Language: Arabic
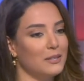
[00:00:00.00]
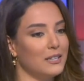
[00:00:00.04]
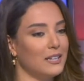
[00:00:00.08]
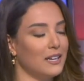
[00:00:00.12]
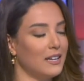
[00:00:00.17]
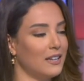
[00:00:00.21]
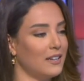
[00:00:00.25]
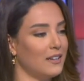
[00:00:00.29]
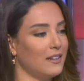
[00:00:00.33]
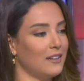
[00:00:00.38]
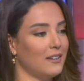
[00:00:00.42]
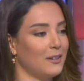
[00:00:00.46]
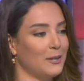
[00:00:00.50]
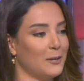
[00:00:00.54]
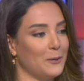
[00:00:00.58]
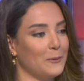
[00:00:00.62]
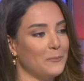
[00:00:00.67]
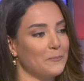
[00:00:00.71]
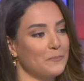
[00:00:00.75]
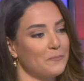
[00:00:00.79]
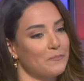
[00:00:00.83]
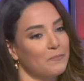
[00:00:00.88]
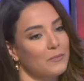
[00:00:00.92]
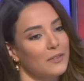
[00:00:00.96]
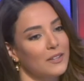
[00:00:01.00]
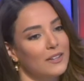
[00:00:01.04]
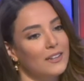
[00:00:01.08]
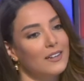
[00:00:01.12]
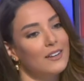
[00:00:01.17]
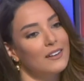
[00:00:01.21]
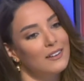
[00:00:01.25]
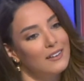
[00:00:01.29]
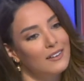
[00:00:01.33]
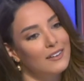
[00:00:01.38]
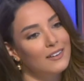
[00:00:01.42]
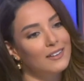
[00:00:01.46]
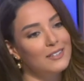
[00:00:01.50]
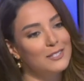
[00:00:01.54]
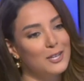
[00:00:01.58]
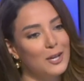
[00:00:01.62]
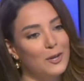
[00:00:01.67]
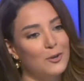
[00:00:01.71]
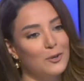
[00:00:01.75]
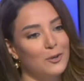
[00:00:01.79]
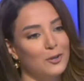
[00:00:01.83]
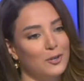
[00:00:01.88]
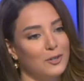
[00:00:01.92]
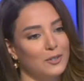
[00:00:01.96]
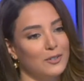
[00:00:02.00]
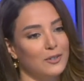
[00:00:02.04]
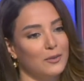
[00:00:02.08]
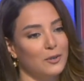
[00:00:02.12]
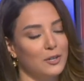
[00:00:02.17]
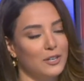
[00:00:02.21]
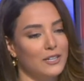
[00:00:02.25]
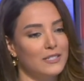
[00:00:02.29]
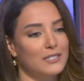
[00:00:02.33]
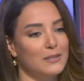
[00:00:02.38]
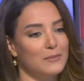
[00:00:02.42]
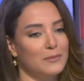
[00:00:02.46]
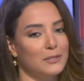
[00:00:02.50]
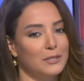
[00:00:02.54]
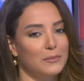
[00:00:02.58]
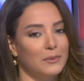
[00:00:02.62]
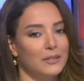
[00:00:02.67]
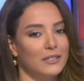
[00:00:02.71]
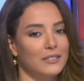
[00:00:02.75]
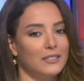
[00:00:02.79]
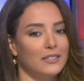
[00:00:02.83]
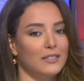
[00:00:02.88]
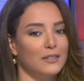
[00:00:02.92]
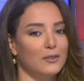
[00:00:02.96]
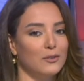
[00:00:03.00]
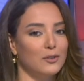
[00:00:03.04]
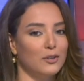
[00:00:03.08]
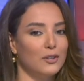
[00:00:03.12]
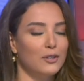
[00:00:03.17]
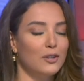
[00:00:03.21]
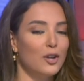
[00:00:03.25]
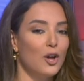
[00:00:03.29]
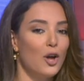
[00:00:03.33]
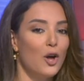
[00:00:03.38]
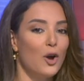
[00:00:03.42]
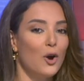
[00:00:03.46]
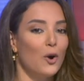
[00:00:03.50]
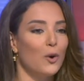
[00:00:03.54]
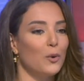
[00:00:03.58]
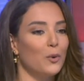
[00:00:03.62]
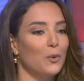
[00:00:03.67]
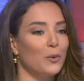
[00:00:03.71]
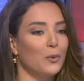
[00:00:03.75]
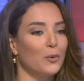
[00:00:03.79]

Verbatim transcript: من هال بيفكروا آه، فيهم صاروا اوريدي متبنيين كثير منيح بعد في